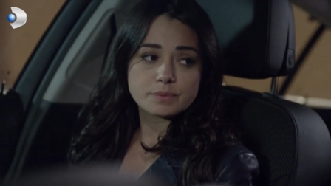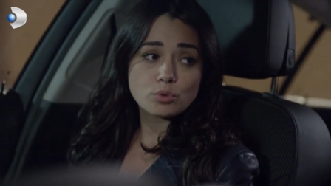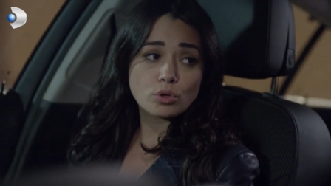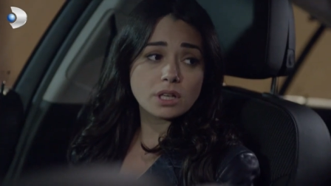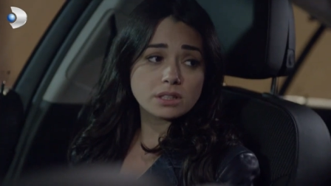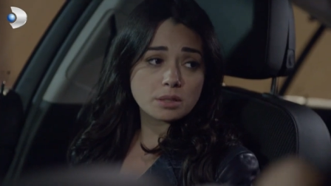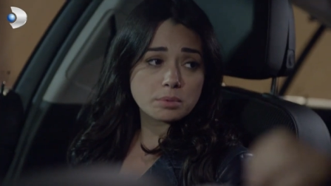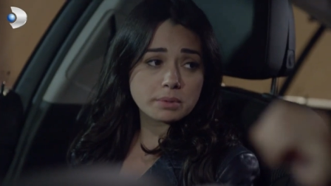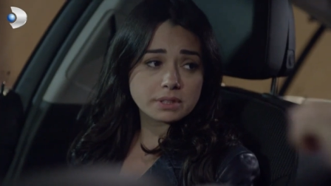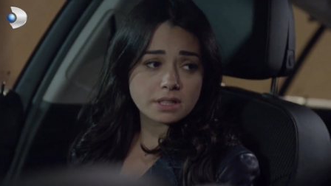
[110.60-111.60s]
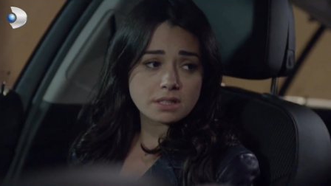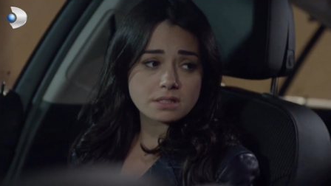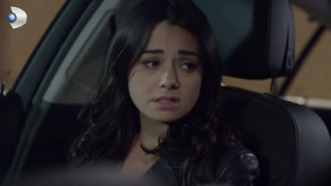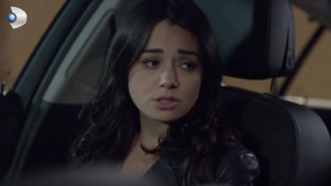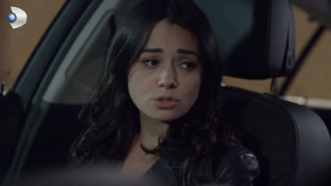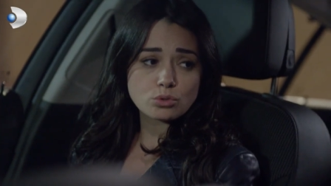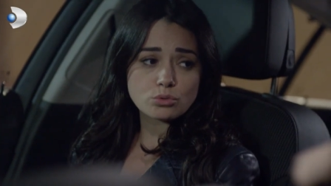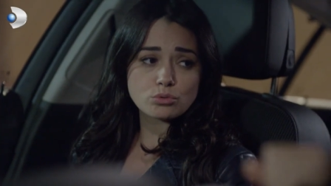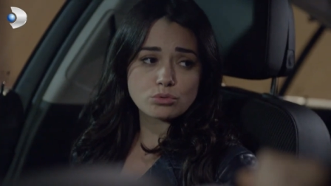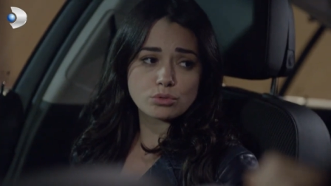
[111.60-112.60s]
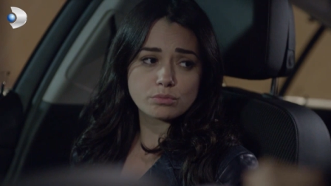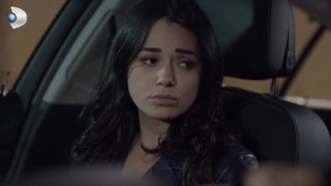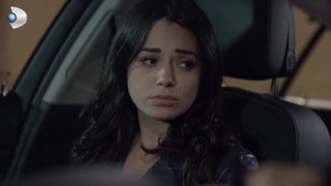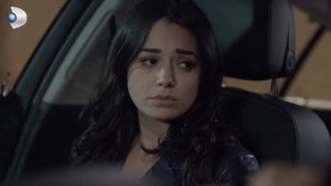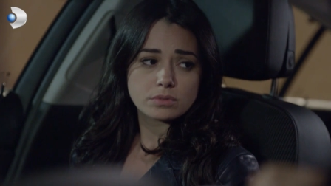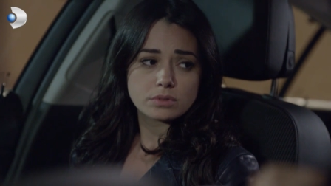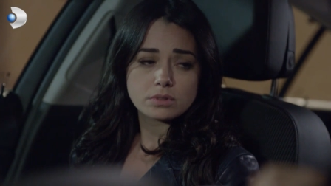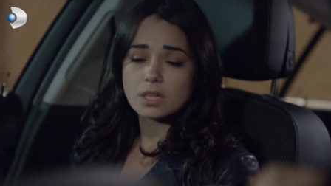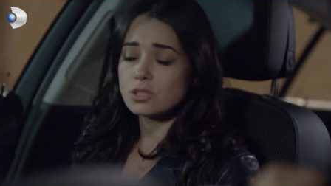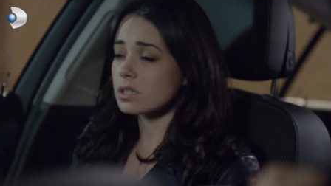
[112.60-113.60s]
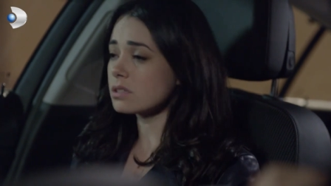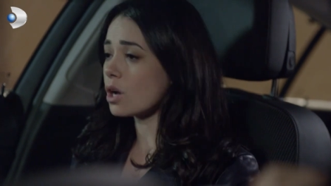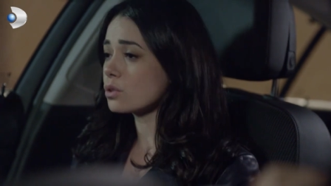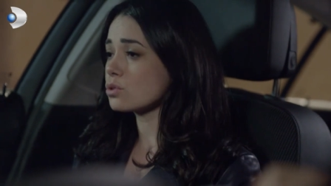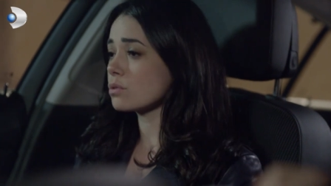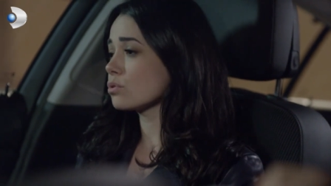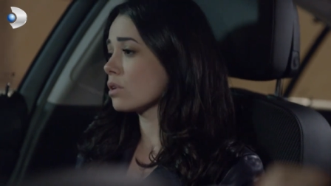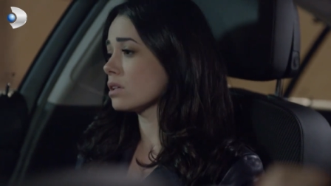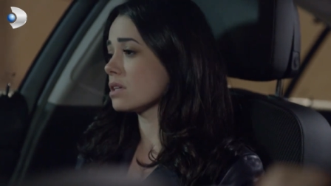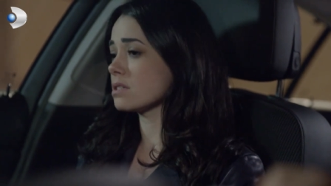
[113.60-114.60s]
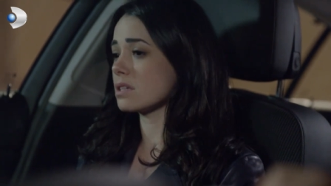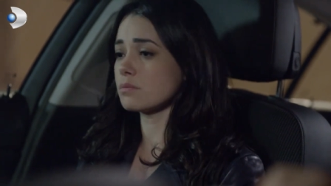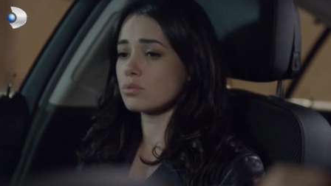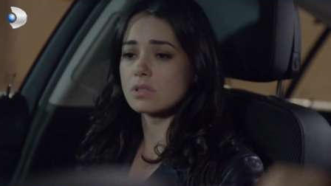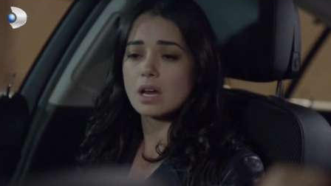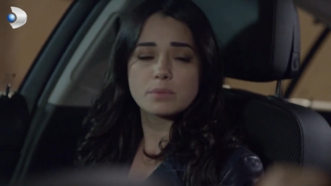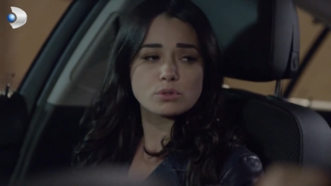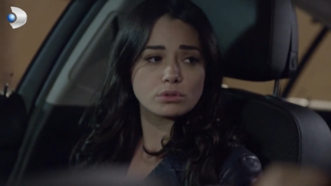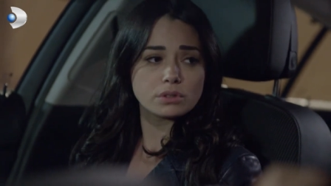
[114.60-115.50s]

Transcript: Bu olaylar babana yansıdığı için çok üzgünüm. Keşke daha önce müdahale etseydim bu Sermet